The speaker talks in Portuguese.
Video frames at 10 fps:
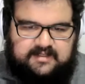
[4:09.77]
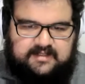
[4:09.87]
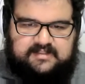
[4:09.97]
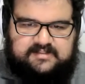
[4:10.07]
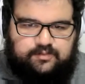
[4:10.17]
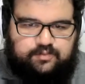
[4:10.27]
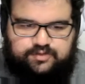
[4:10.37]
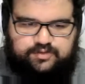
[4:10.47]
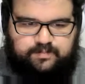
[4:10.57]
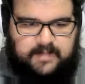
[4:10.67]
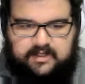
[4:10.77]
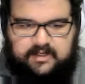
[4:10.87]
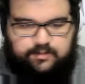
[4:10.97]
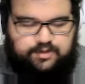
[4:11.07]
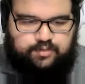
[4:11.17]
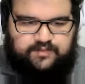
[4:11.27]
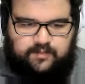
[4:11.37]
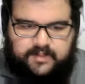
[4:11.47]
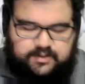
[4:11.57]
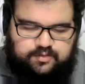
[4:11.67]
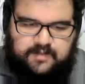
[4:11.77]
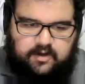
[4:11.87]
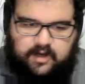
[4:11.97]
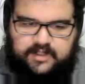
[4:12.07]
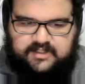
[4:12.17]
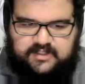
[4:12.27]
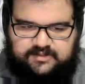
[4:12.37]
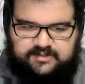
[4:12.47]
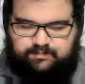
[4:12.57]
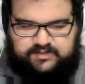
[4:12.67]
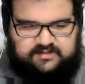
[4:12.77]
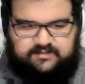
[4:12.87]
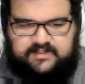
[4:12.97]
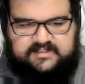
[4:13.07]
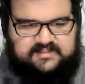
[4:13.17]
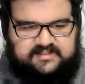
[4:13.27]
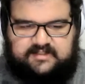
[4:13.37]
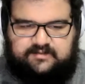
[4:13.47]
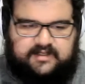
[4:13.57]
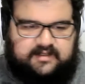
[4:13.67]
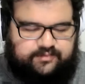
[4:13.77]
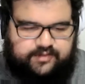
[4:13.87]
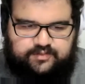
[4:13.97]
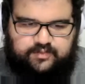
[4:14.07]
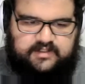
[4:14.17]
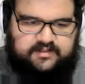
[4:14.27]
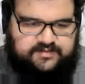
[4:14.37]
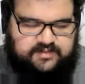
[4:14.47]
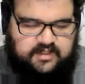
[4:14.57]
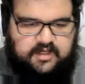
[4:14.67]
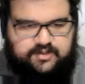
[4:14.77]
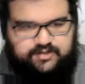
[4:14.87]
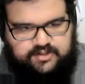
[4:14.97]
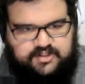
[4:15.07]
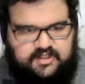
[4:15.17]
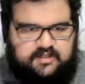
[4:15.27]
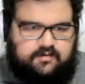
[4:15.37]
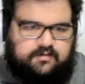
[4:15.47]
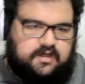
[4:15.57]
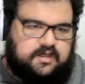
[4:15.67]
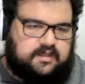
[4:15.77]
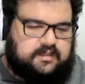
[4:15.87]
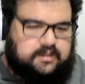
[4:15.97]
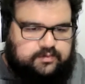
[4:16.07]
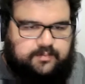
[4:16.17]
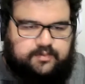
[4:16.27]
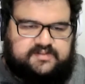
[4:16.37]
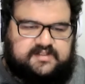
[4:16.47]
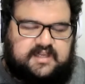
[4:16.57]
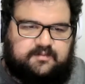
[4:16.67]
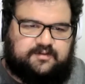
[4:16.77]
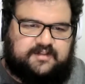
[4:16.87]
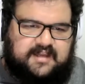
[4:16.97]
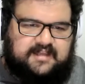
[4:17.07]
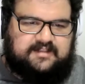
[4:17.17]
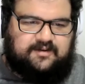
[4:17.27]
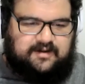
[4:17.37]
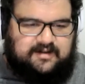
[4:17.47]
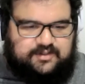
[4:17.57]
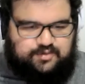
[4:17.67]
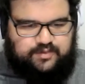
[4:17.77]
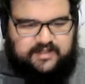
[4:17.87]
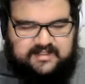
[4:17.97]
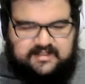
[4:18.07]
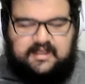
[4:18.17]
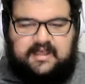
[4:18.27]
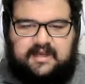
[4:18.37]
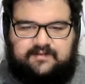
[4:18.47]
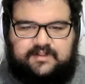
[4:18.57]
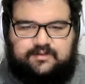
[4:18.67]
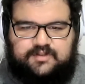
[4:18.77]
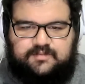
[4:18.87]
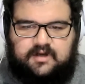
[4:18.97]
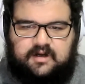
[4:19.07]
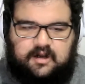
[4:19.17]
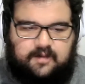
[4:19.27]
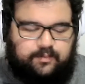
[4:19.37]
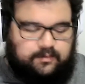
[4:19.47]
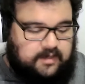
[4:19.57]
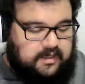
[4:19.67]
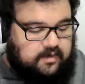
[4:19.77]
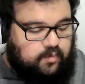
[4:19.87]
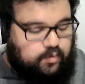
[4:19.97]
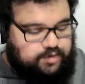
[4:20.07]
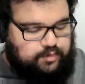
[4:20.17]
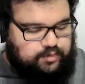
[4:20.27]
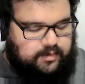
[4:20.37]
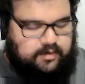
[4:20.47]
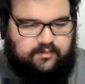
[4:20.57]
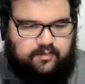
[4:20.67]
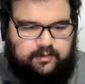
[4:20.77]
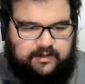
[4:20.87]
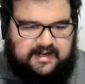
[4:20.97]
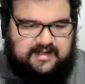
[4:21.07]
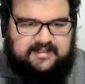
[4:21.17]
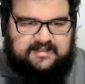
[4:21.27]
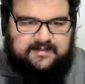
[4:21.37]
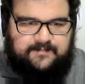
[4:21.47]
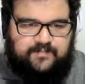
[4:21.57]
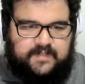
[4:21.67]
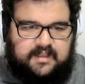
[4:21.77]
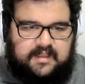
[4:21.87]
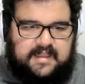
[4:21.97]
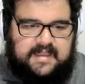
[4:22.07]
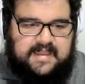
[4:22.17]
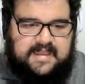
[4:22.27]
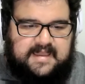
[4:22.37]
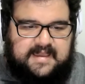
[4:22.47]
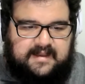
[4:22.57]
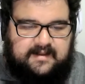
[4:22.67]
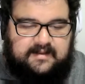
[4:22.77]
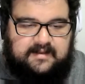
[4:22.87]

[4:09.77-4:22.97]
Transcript: que são dos, discutivelmente os melhores da posição deles esse ano, né? que é Trent Williams, George Kittle e o Debo Samuel, né? Então ajuda ali a vida do Jimmy Garoppolo. O último número que eu vou colocar aqui é